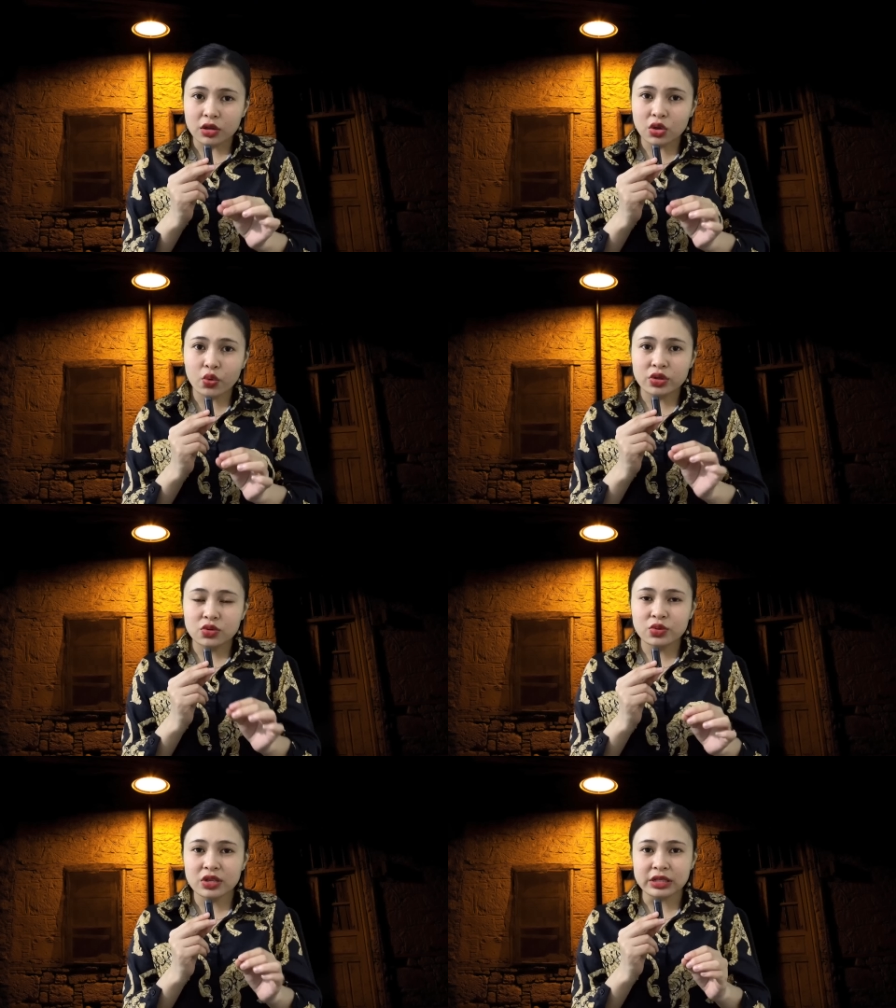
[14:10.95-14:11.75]
nó
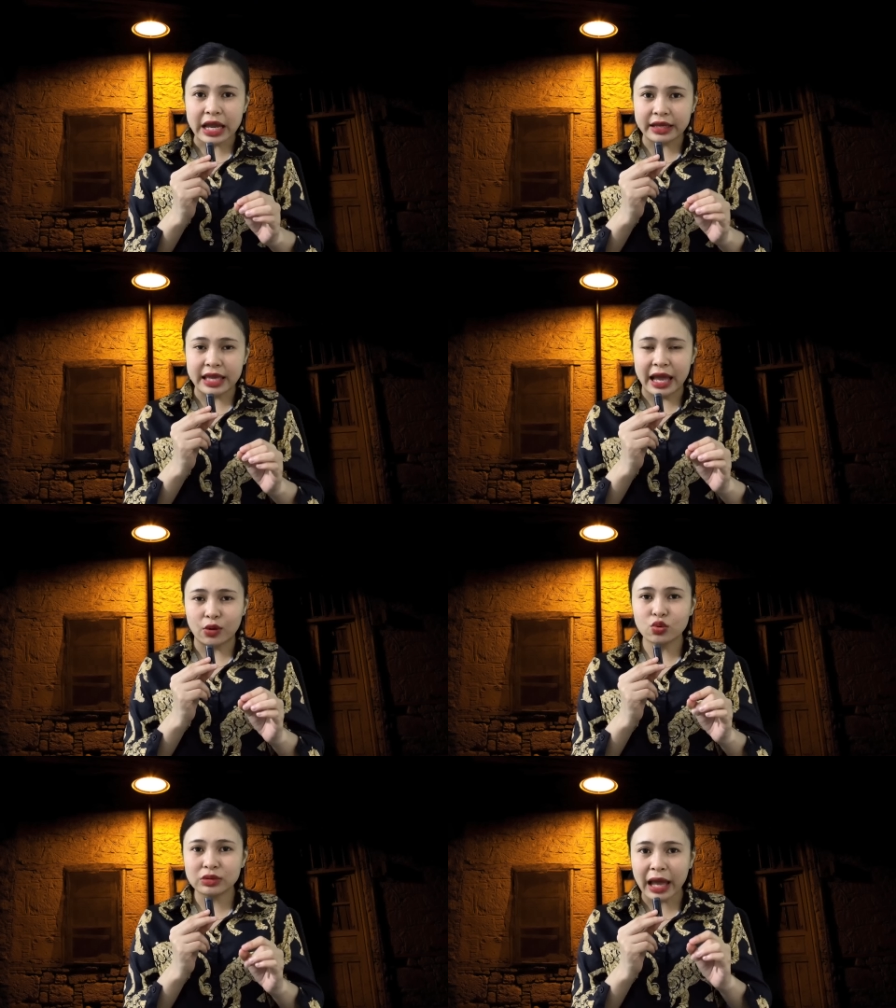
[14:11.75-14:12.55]
chui xuống dưới sàn
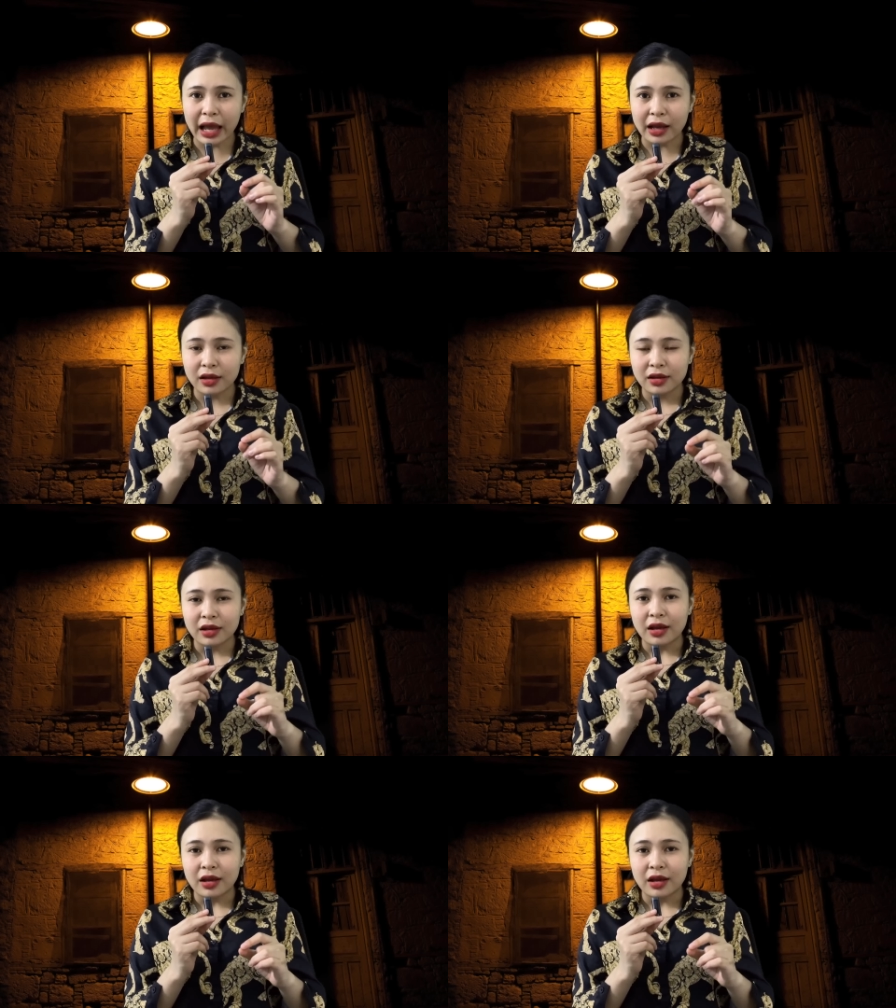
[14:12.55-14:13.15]
nhà của người ta.